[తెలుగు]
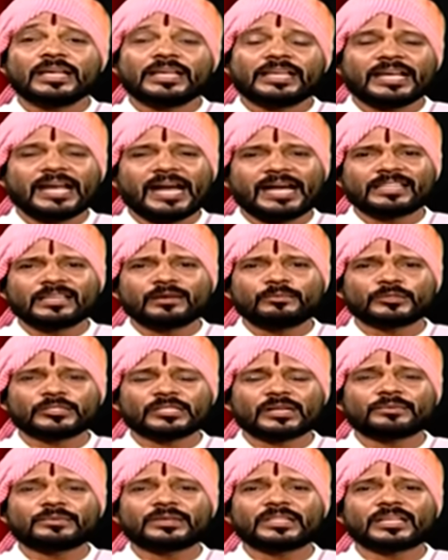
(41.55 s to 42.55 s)
ఇక అదే
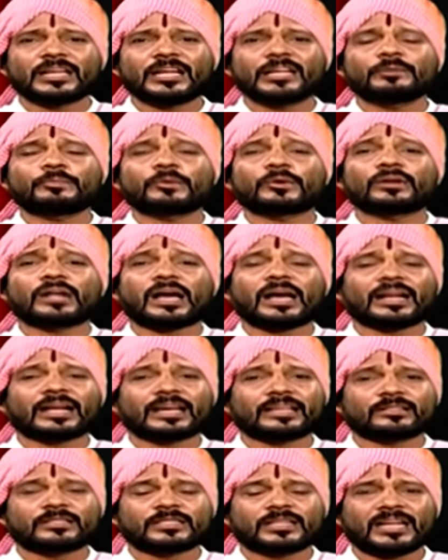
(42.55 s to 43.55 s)
ముచ్చట వెళ్ళి ఇప్పుడు
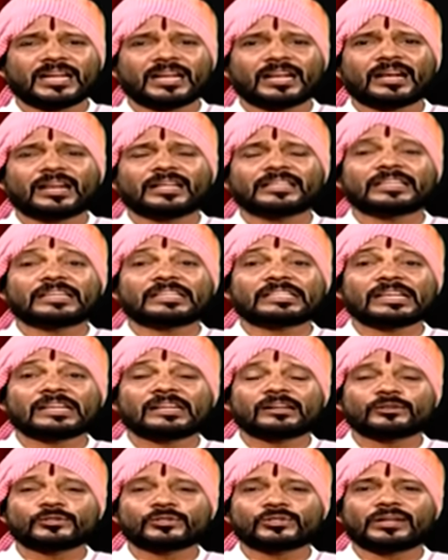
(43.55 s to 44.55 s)
నాలుగైదు జిల్లాలలో ఎట్లా
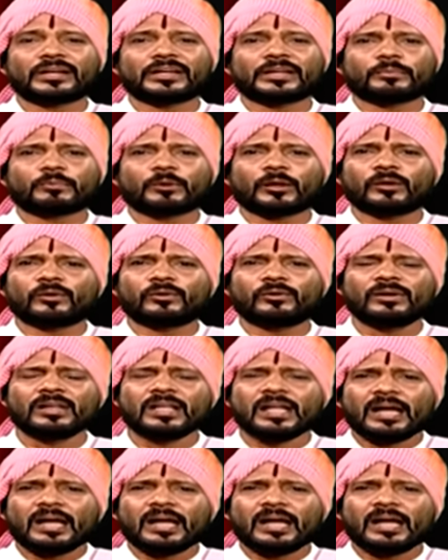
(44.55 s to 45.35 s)
నడుస్తున్నాయి అంటే పనులు